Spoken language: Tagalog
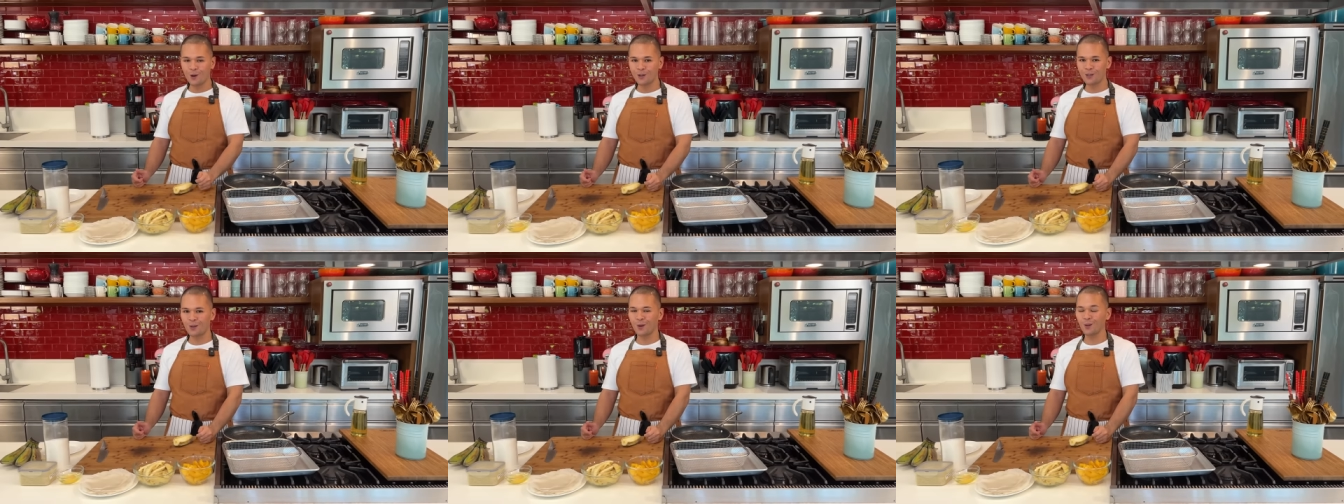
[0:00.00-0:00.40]

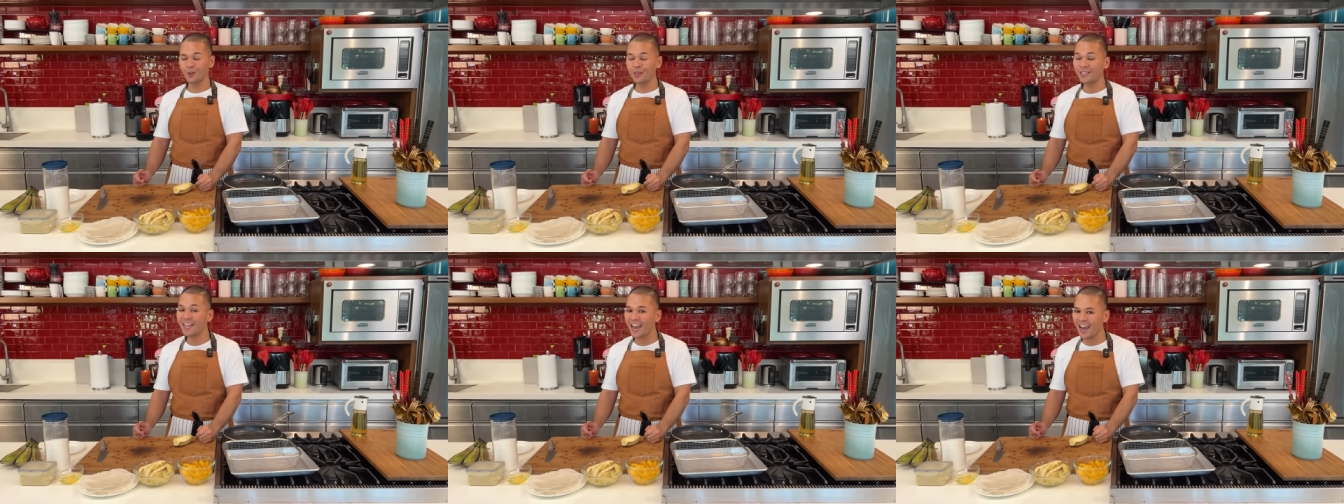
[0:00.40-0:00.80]
So
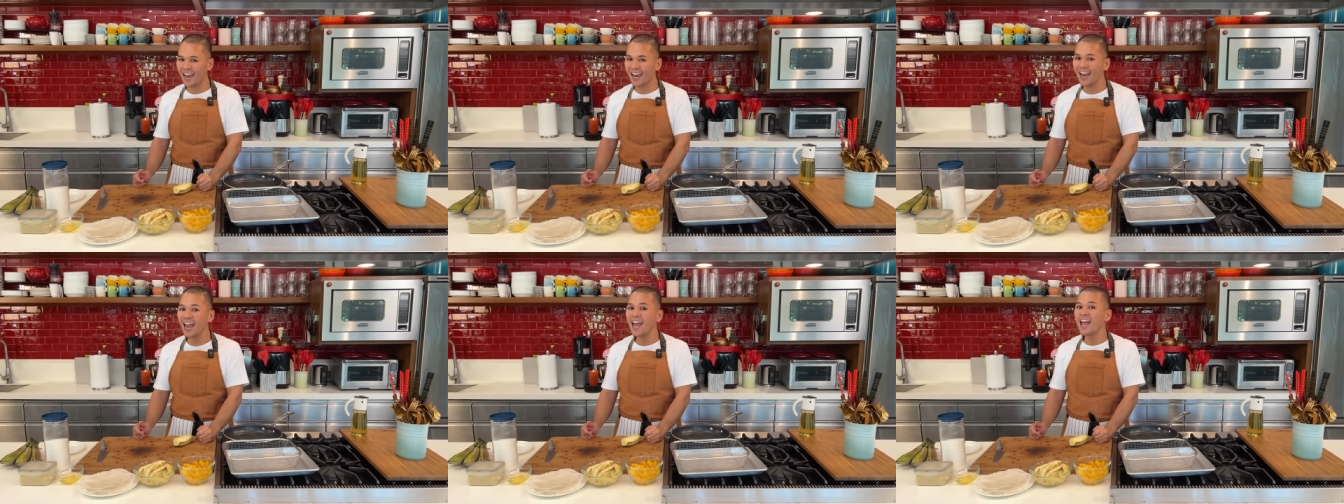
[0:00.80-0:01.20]

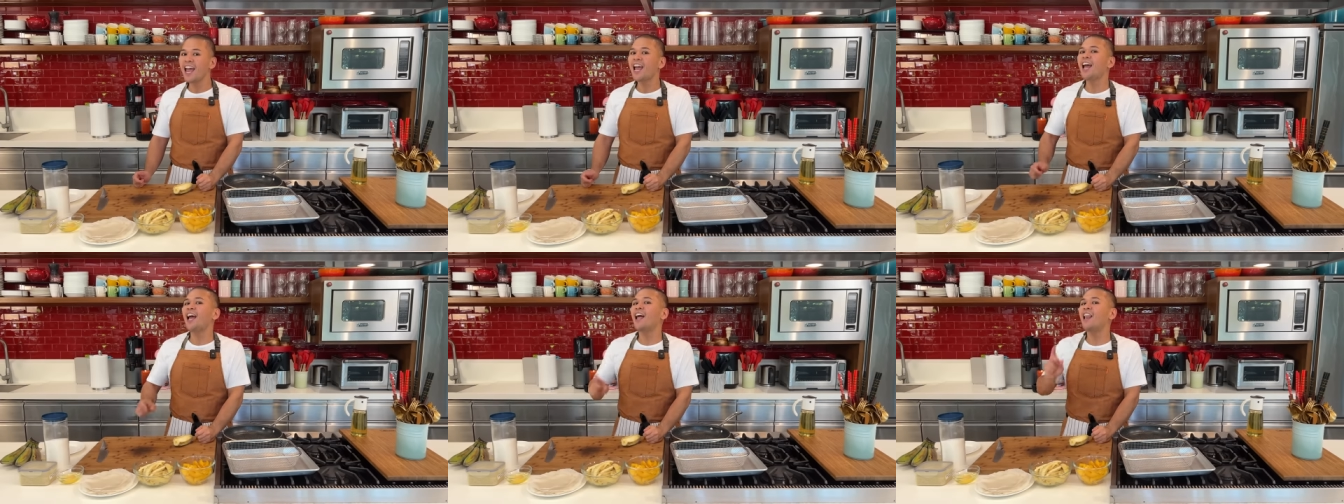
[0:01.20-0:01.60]
today,
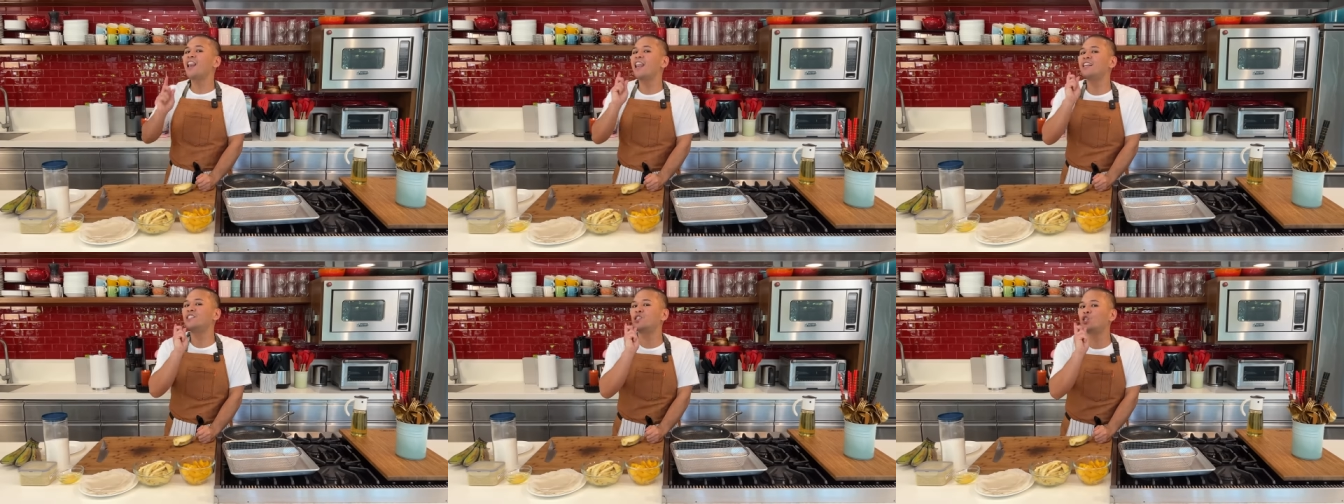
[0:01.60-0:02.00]

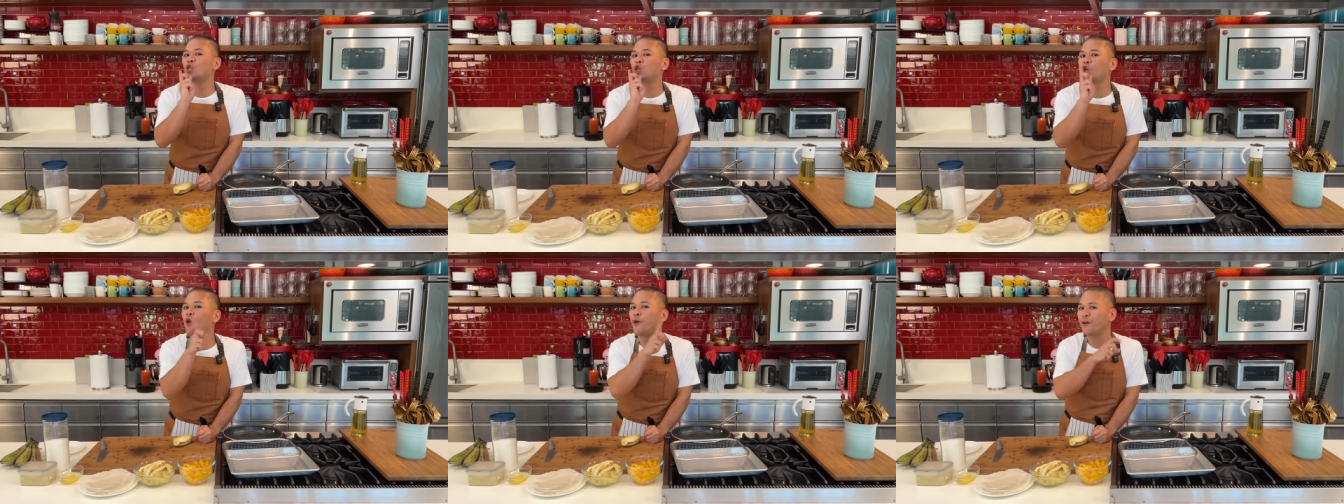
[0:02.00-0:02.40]
let's
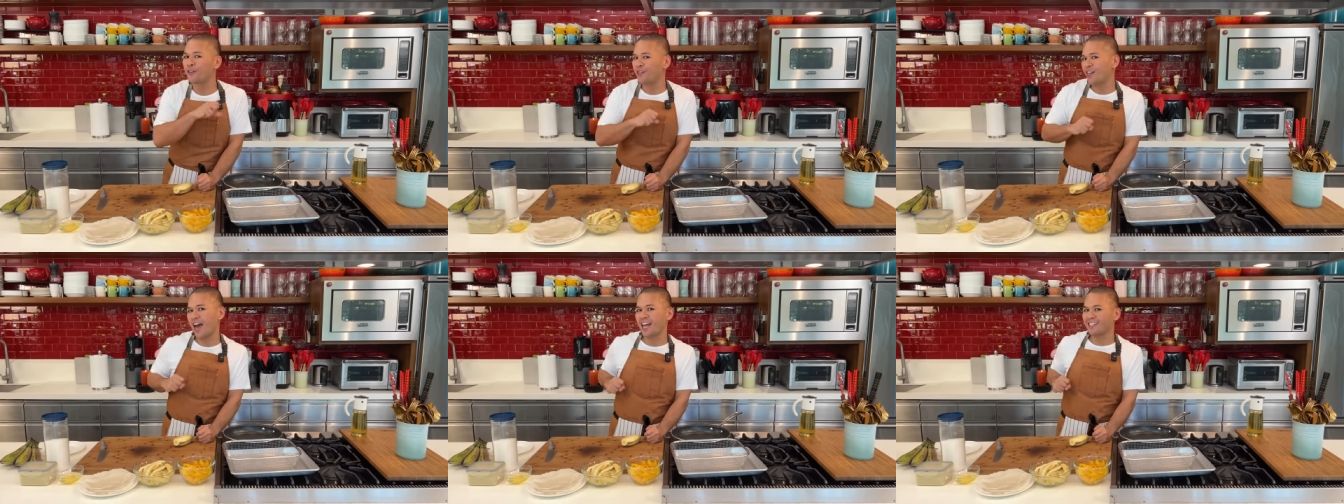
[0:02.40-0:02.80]
cook
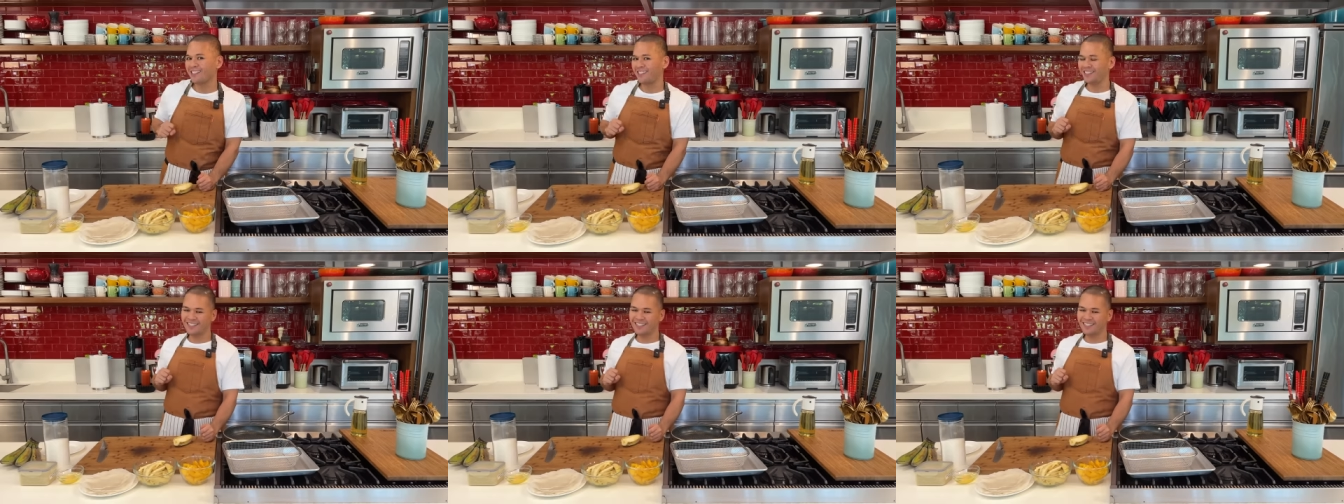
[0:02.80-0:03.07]
that.